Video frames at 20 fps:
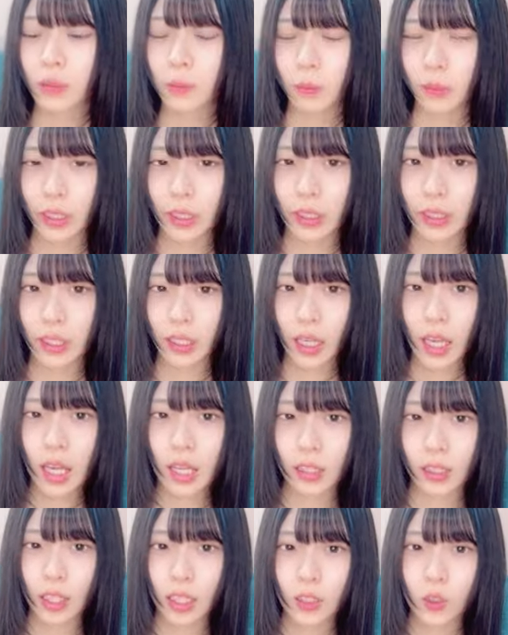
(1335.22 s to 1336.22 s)
3日
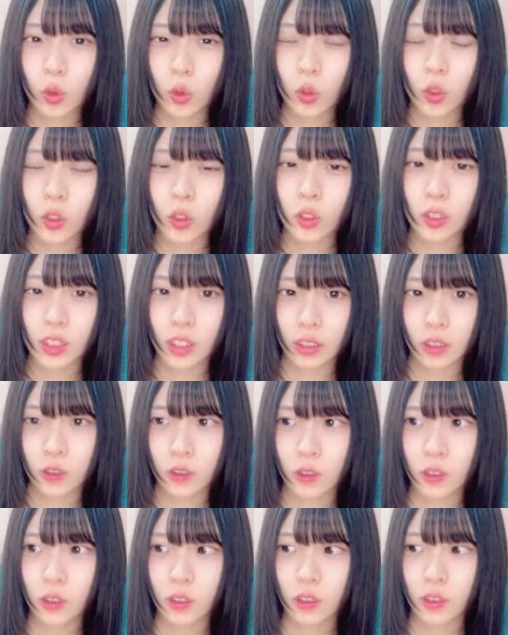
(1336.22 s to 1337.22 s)
が
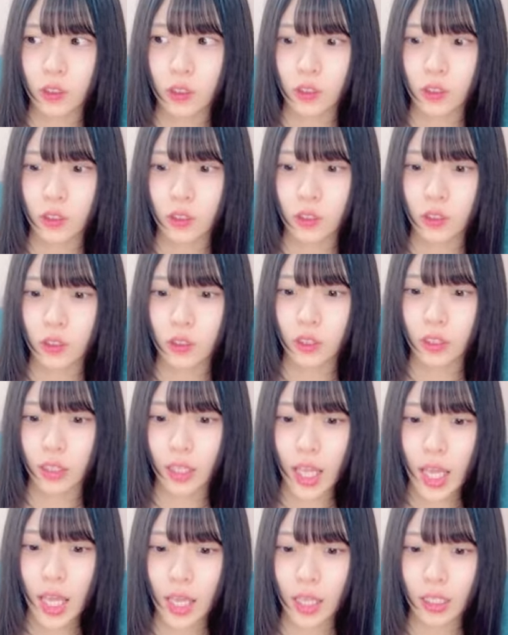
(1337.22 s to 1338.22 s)
ナイトクルージング
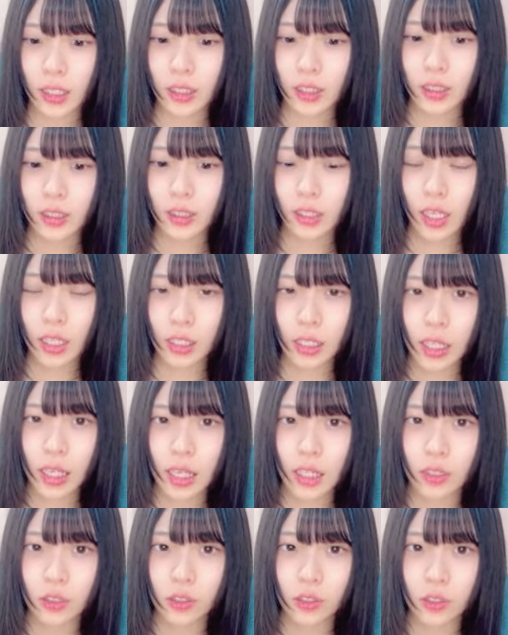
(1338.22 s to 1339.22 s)
で5日
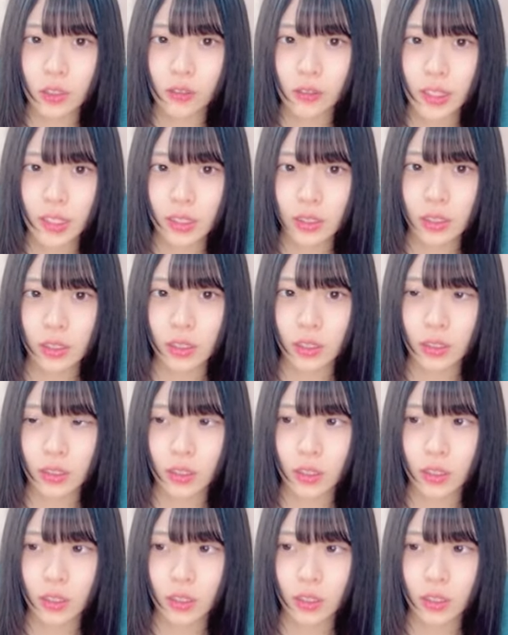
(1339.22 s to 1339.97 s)
が服です